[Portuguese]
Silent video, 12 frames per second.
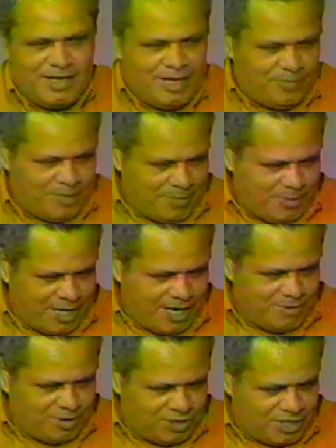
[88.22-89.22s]
e
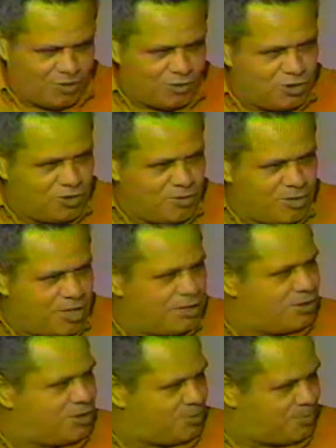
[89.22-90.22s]
prepararmos os recursos
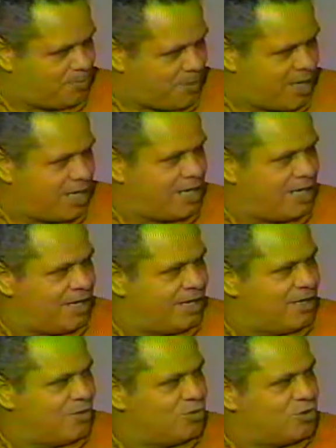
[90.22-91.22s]
humanos para
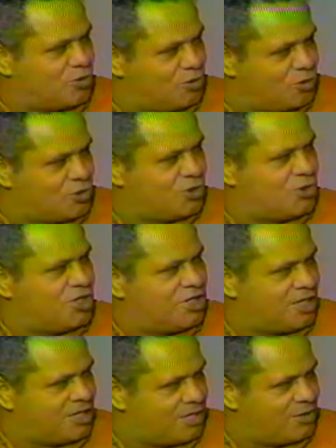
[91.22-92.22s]
os cursos de
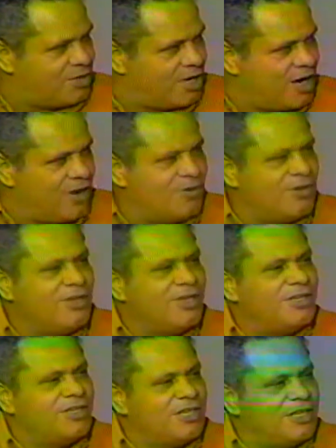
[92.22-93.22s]
terceiro grau
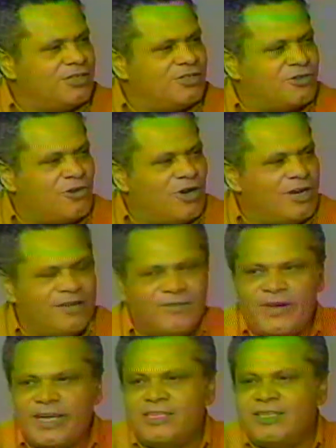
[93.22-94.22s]
que a escola
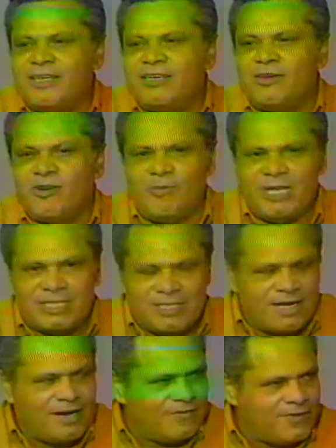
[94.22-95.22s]
vai ter que
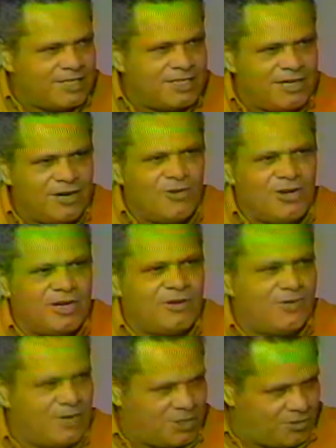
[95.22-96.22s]
começar a fazer agora
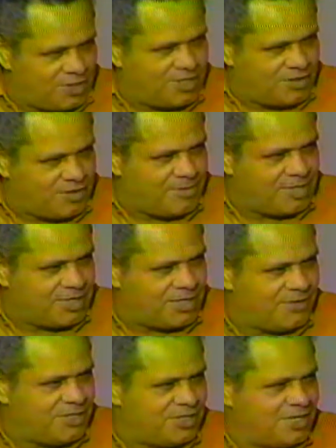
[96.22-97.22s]
com a sua
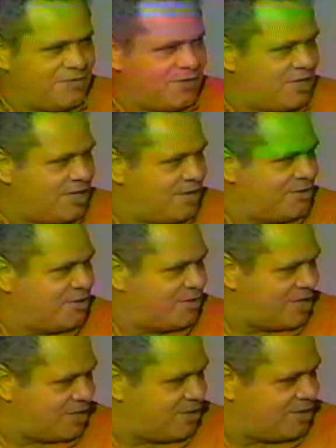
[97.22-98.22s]
transformação em Centro Federal de
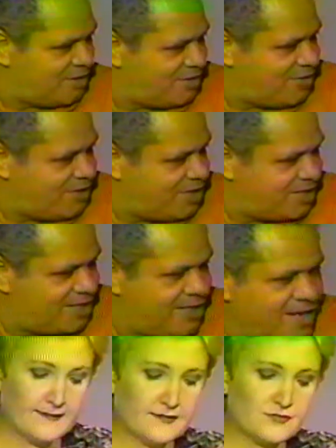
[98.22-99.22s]
Educação Tecnológica.
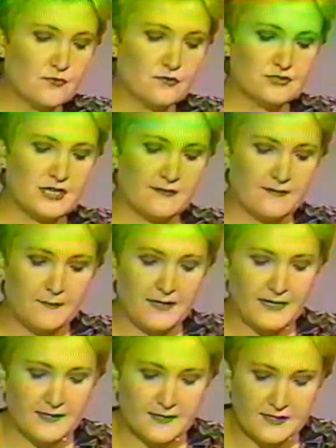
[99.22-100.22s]
E essas congêneres
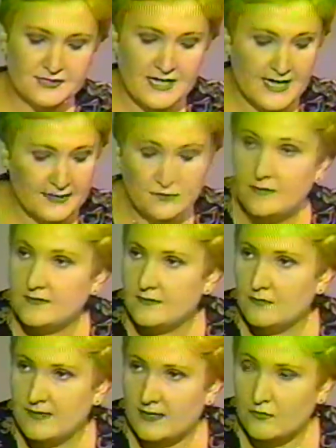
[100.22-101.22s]
americanas na área do
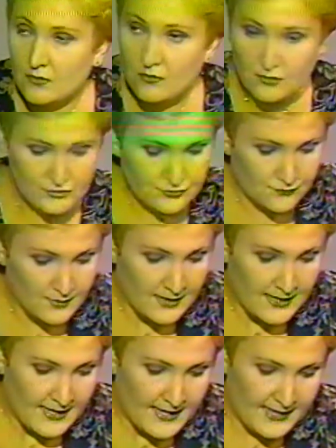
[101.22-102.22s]
ensino tecnológico,
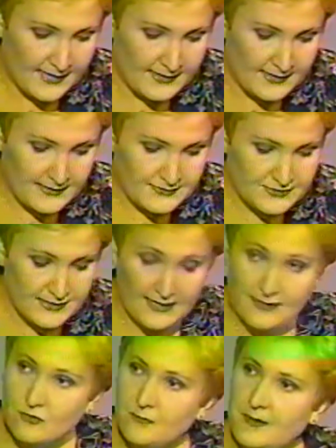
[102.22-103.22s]
elas,
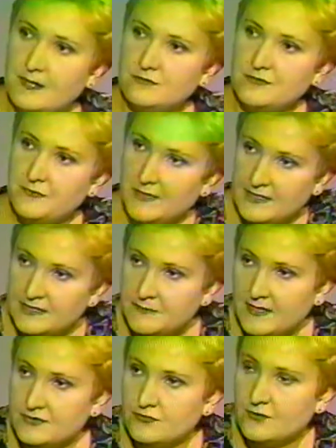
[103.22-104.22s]
elas operam
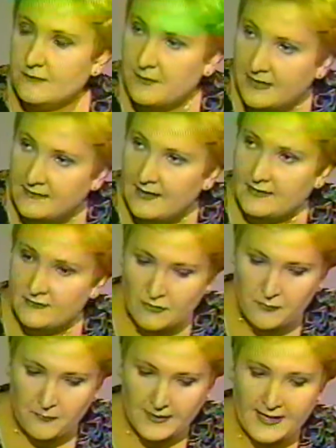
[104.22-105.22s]
diferentemente do que pretende
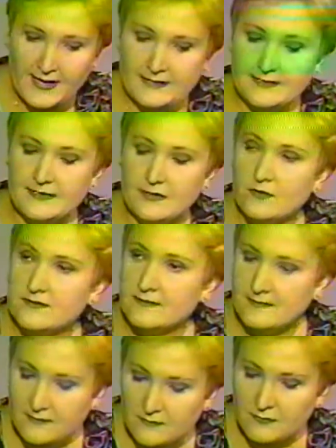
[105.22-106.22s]
operar aqui a nossa
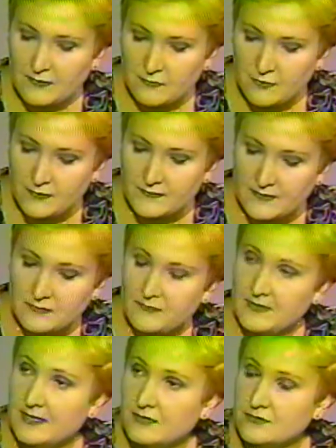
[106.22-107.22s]
centro, o nosso Centro
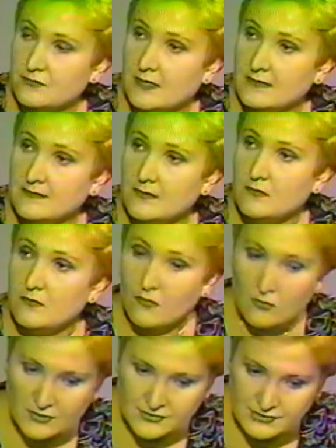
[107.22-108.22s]
Federal de Educação
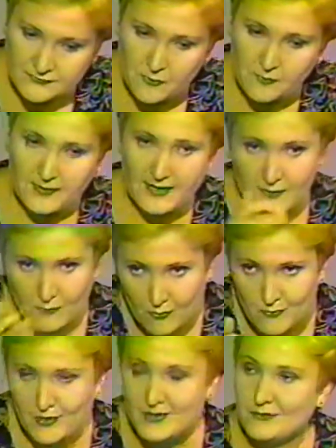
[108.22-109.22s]
ou a gente vai operar
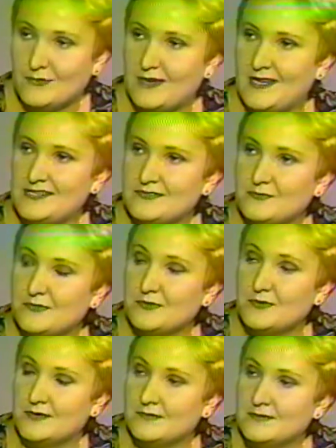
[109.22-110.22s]
como eles, eles funcionam?